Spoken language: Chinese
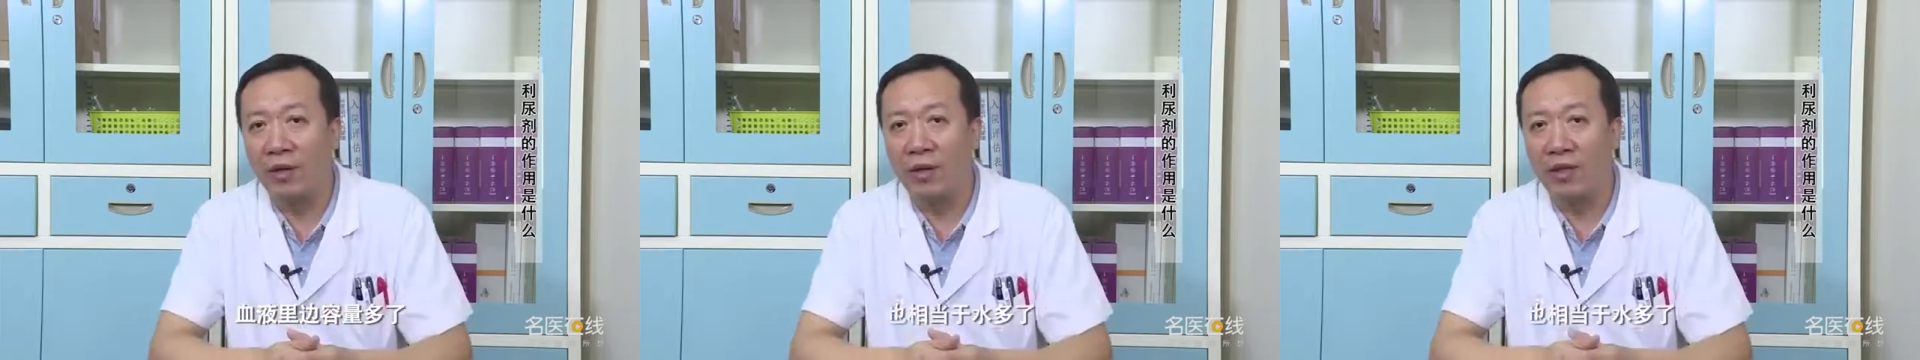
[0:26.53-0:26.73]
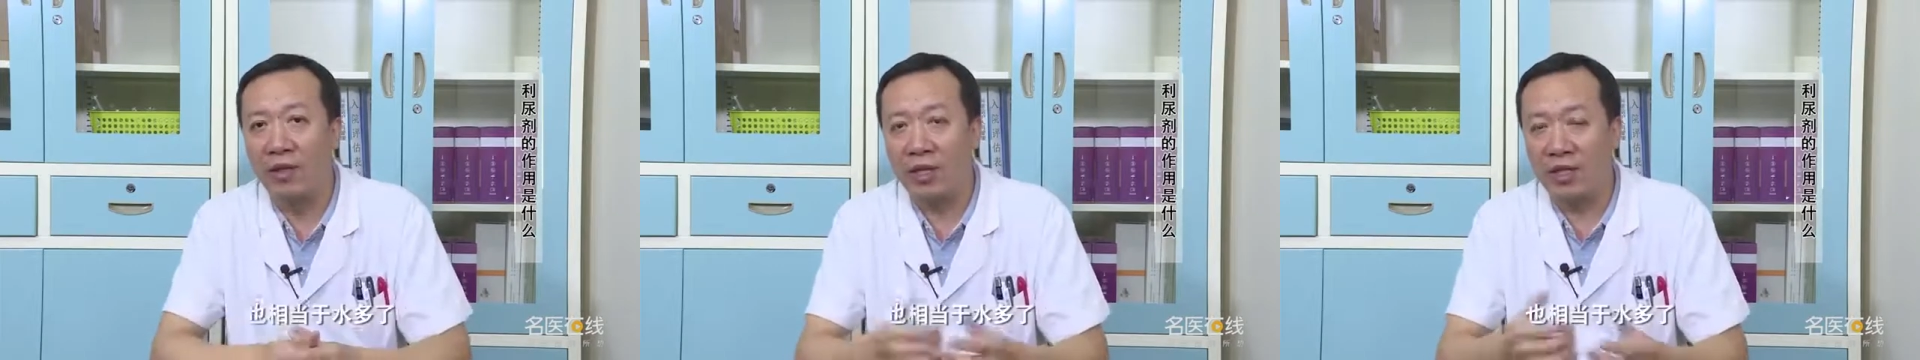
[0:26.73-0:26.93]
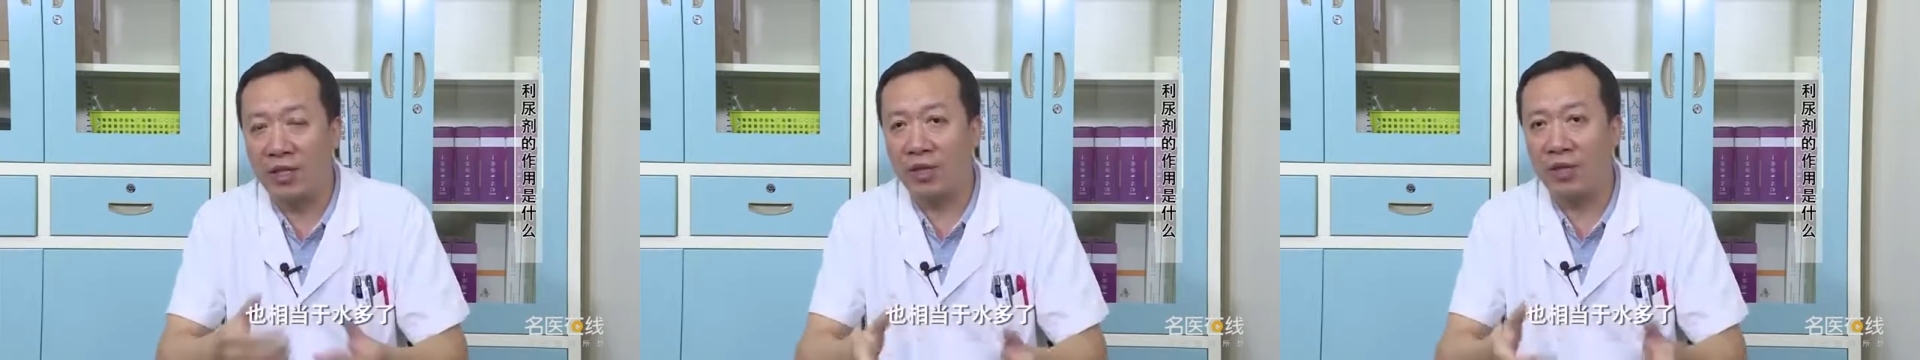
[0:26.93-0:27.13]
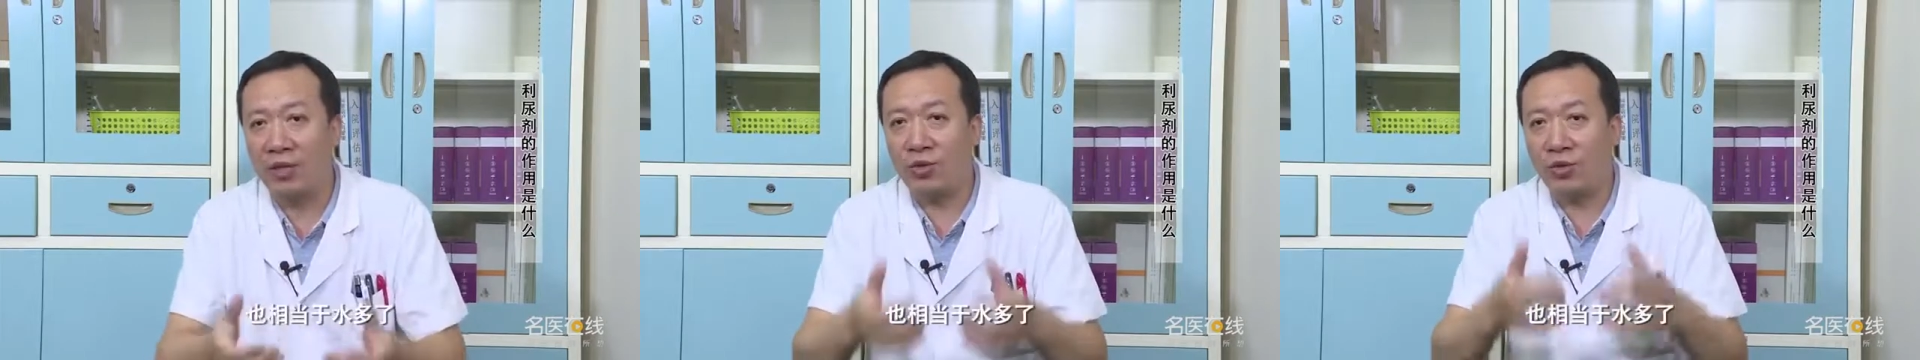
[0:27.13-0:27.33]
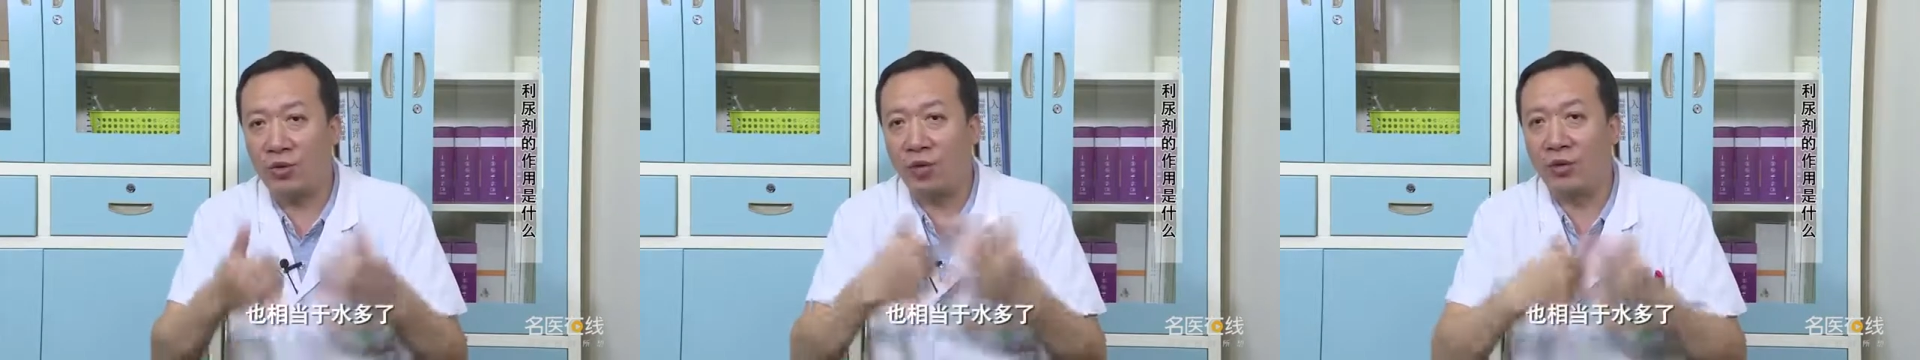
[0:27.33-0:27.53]
也相当于
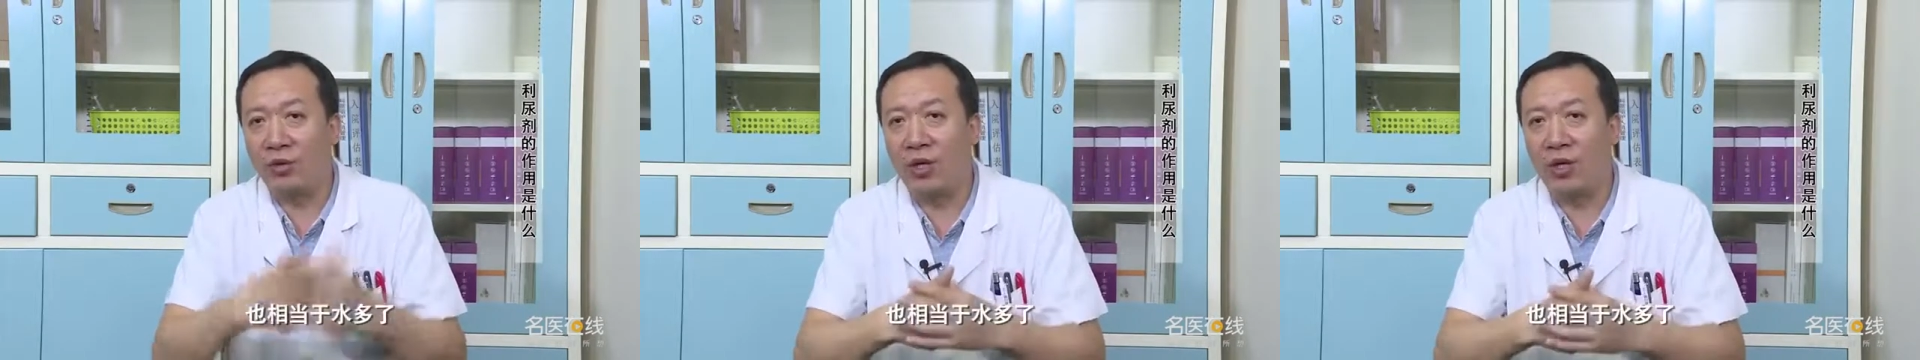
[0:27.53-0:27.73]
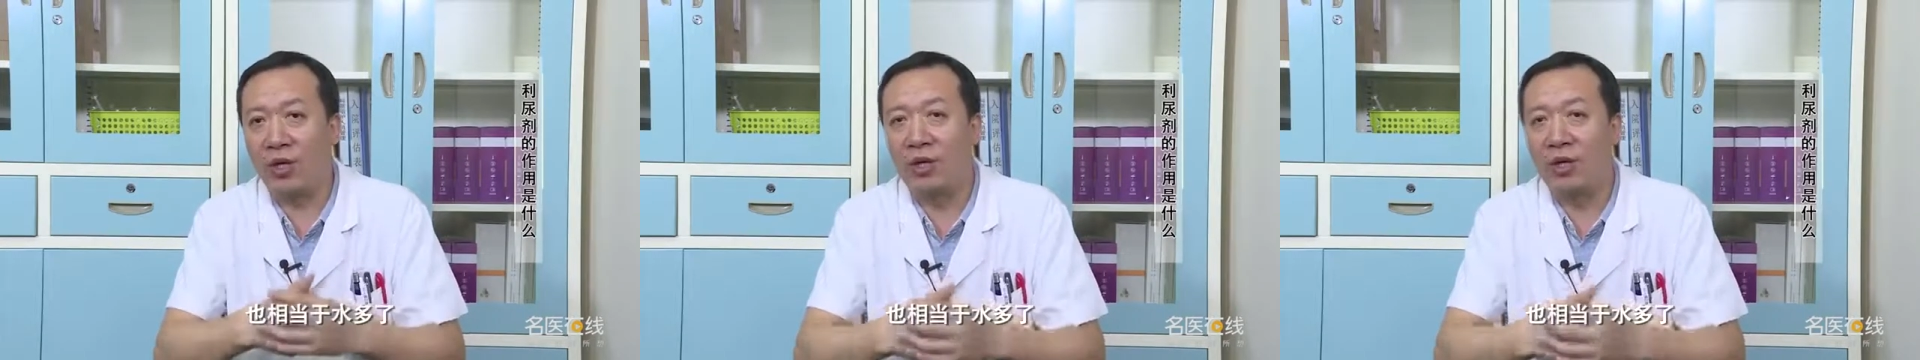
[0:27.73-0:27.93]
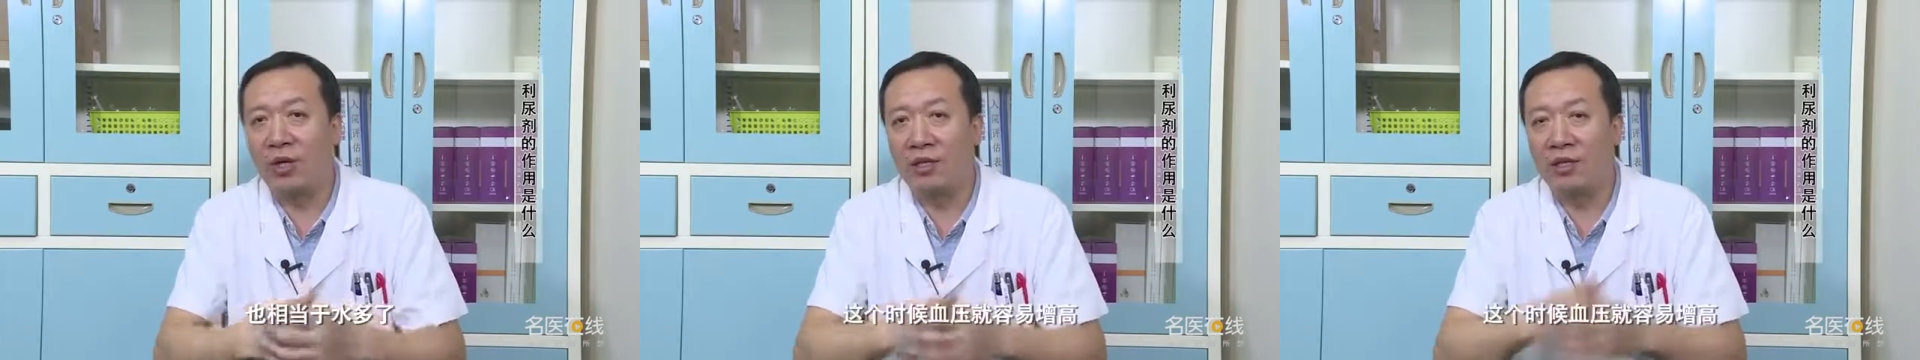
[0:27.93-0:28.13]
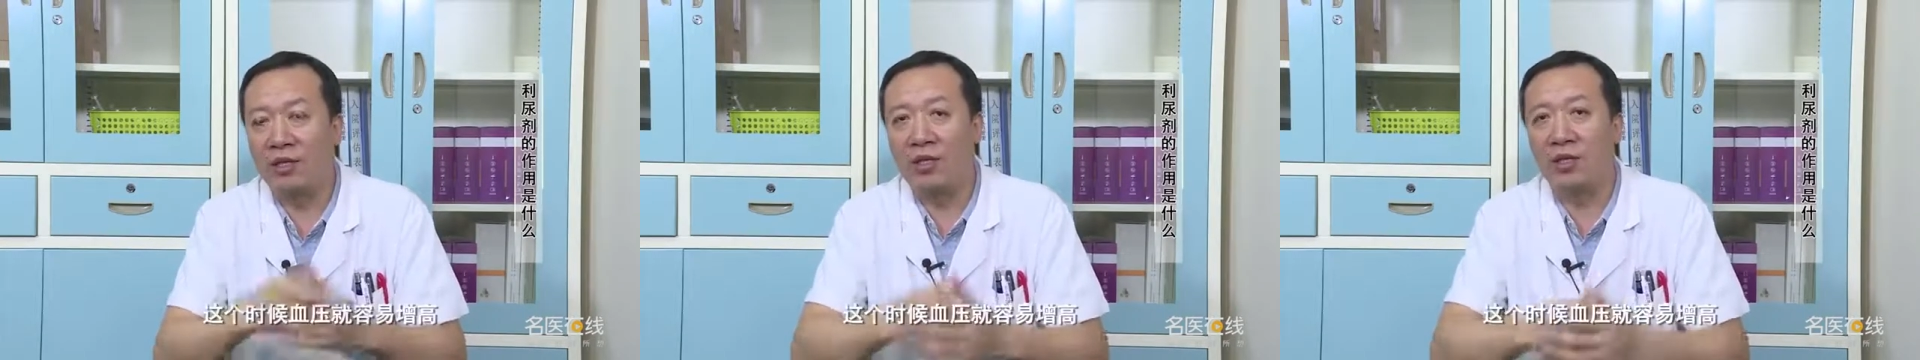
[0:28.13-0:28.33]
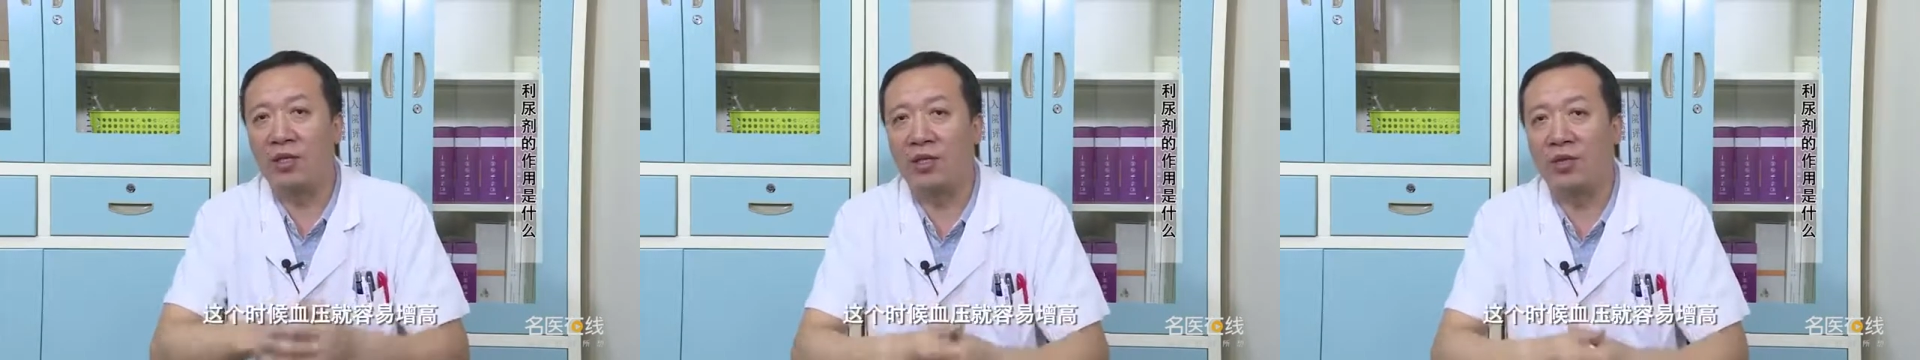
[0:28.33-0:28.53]
水多了，
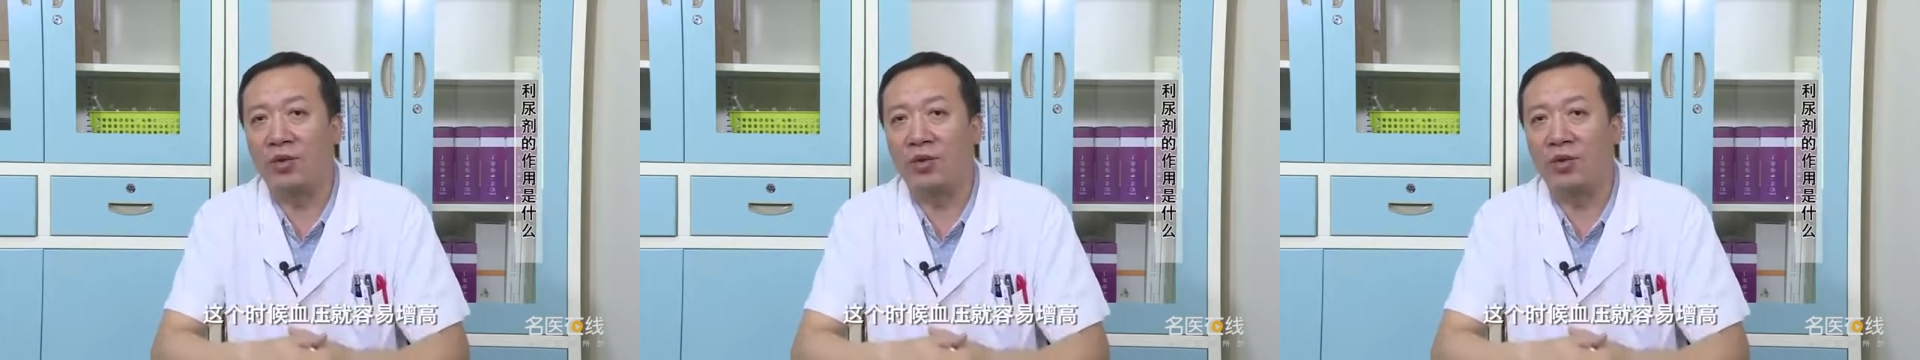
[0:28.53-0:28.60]
这个时